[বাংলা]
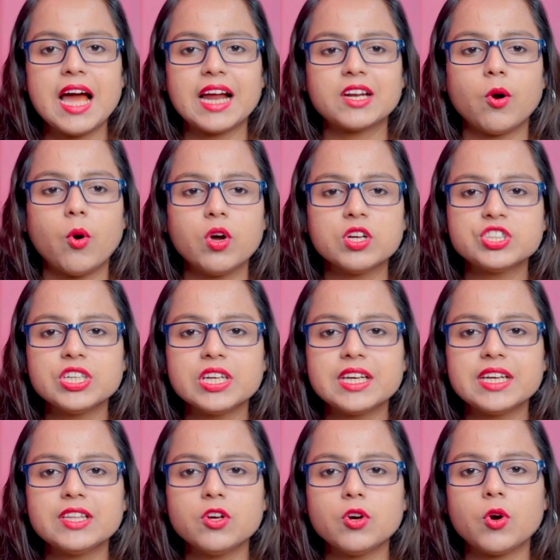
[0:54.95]
একটা
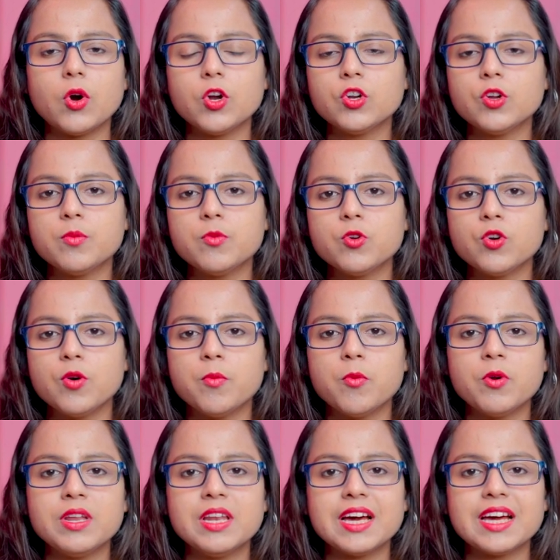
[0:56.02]
অশিক্ষিত গণ্ডমূর্খ
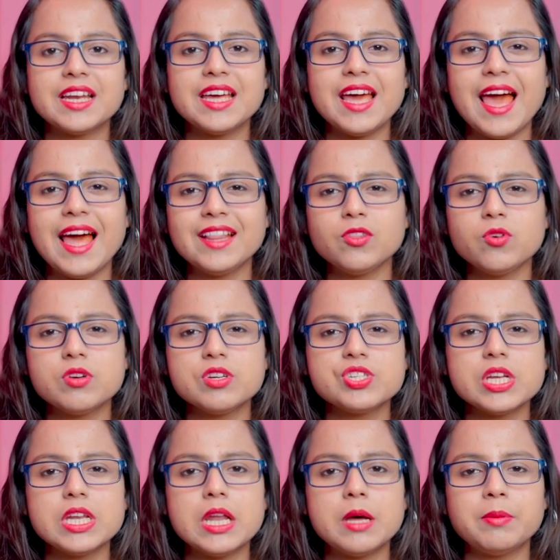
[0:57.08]
মহিলাকে নিয়ে এত
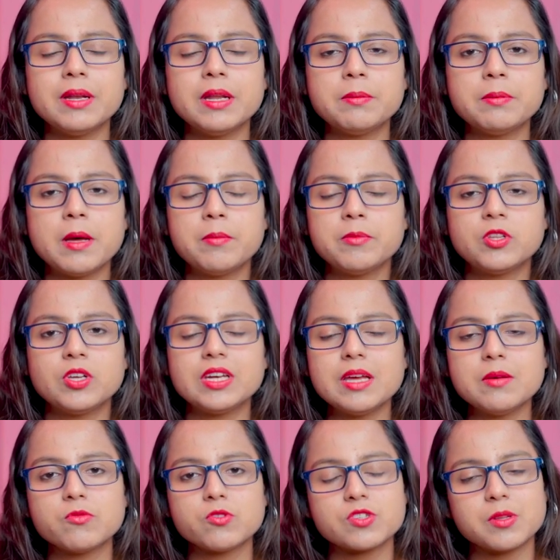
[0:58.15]
কিসের লাফালাফি আমি তো
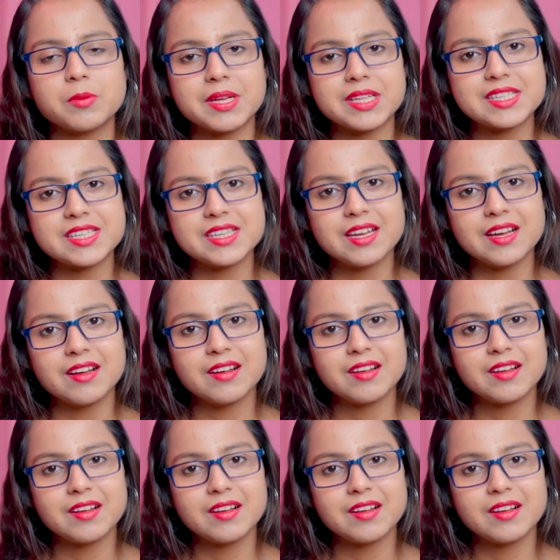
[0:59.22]
এটাই বুঝতে পারছি না